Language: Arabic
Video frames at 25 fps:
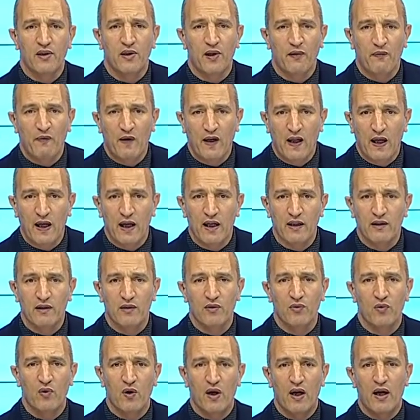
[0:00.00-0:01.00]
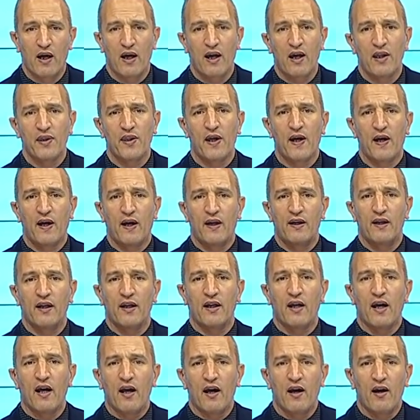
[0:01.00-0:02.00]
فرحات وهذا
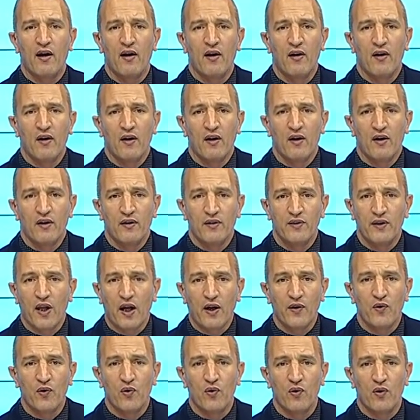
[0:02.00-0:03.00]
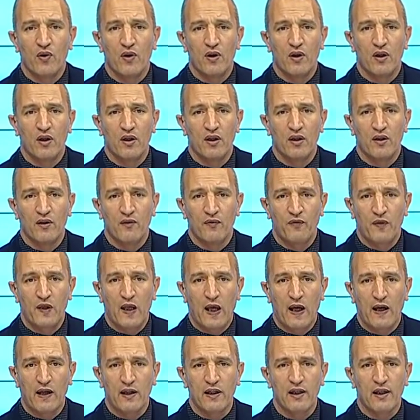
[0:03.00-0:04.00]
اللقاء نحن آه، في
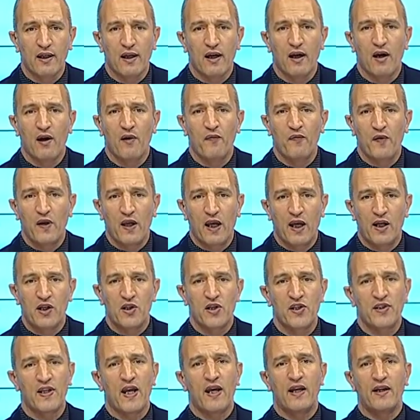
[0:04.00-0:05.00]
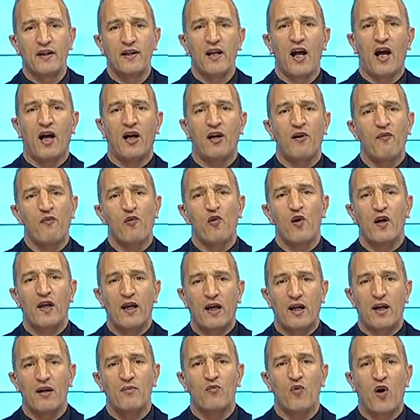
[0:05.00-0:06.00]
الحقيقه في الجزائر نعرف
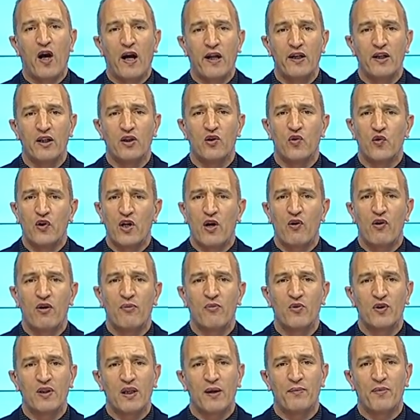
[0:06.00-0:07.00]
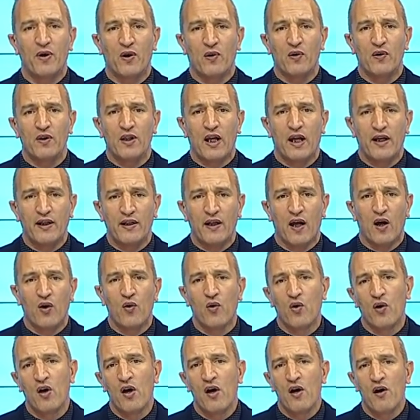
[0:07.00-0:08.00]
ويرى المحللون والمتابعون
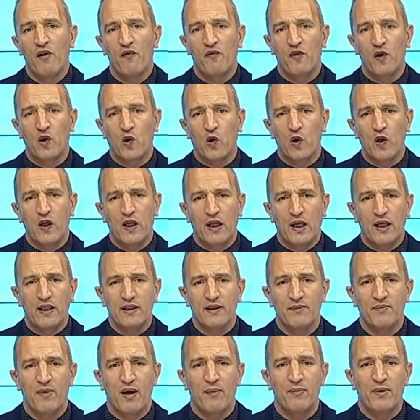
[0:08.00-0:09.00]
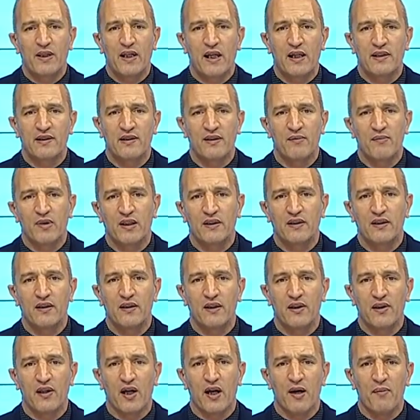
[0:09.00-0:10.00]
انه في كل ازمه من ازمات
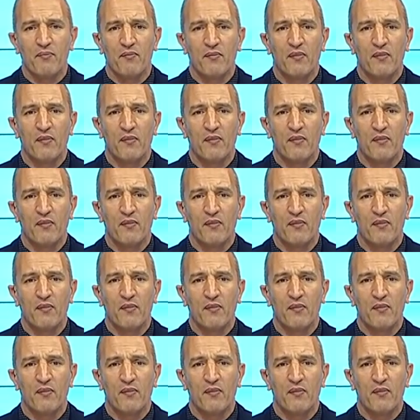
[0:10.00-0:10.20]
النظام